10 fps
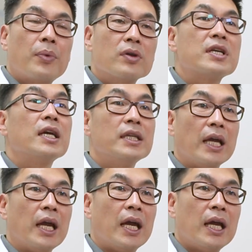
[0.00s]
뼈
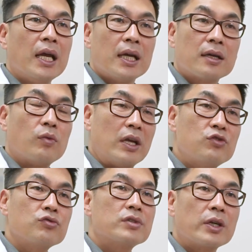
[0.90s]
사이에
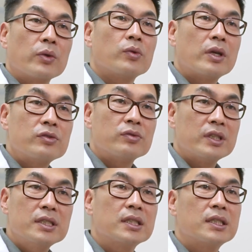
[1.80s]
완충작용을 해주는
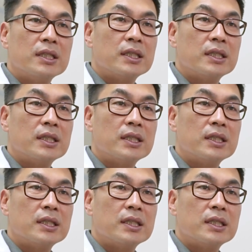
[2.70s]
디스크,